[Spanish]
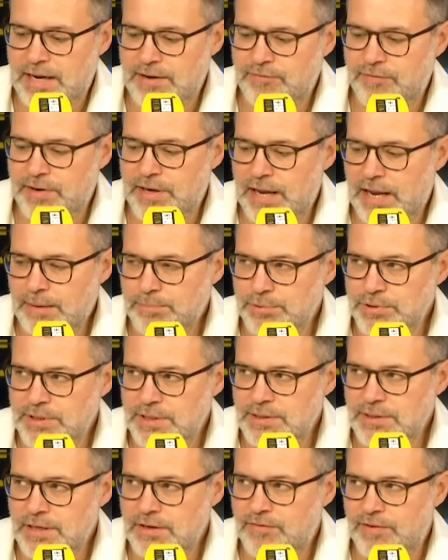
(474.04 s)
al final, pues
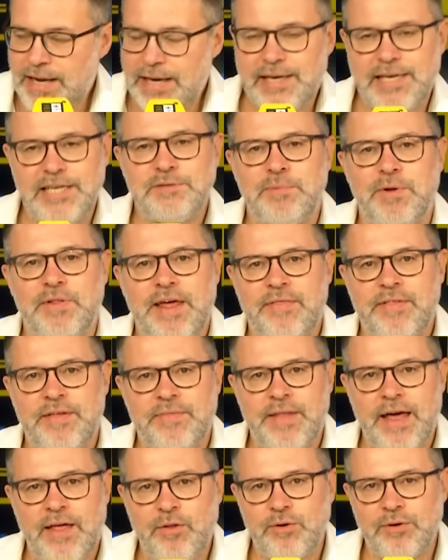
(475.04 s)
es el franquismo de
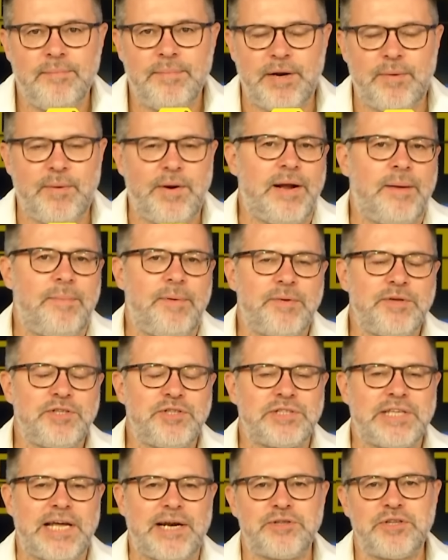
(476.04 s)
hacendado. Pero bueno, aprovecho
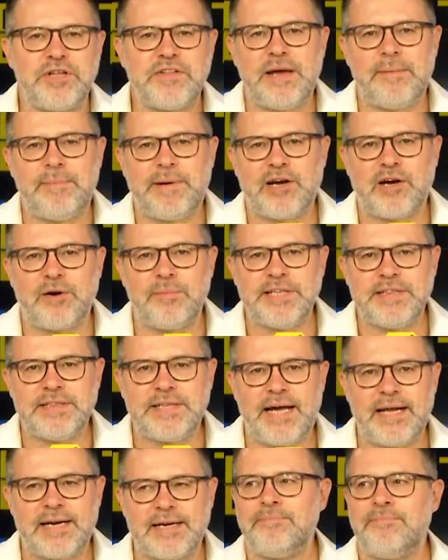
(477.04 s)
esta noticia para
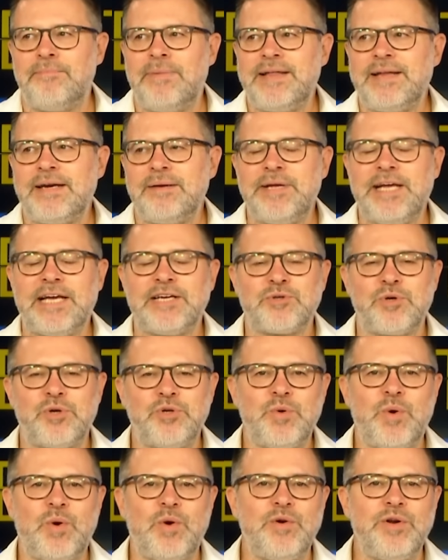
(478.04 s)
comentar, madre mía, soy
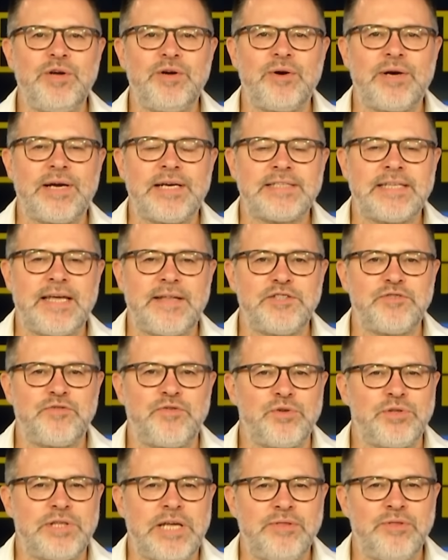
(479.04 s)
yo el único que está
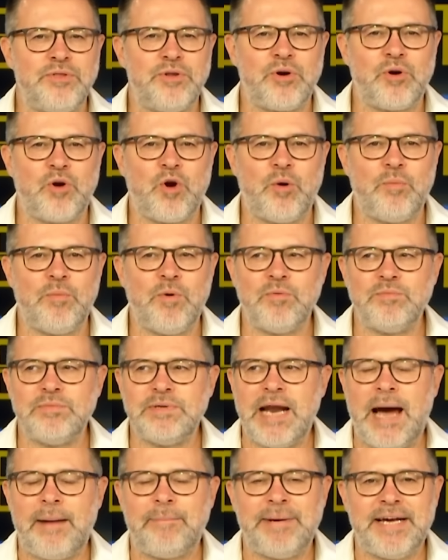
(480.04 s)
disfrutando como
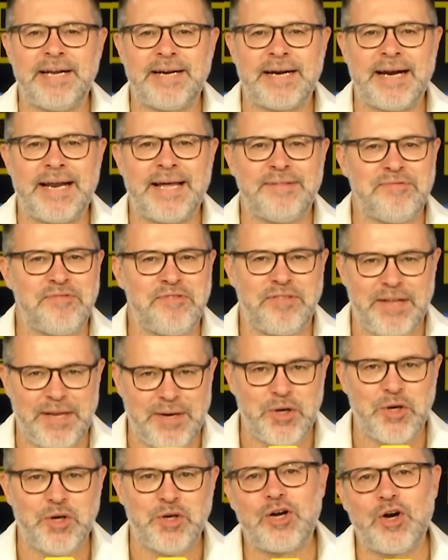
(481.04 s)
una perra en
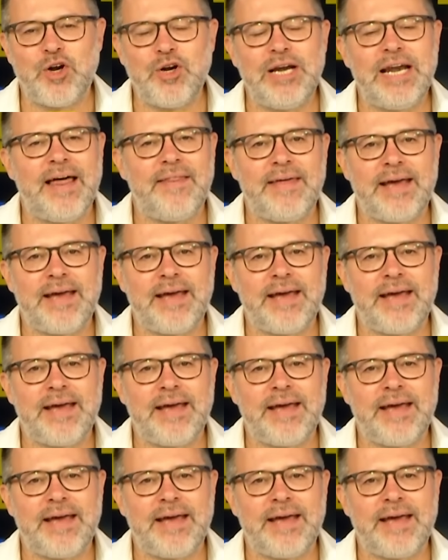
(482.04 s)
celo con la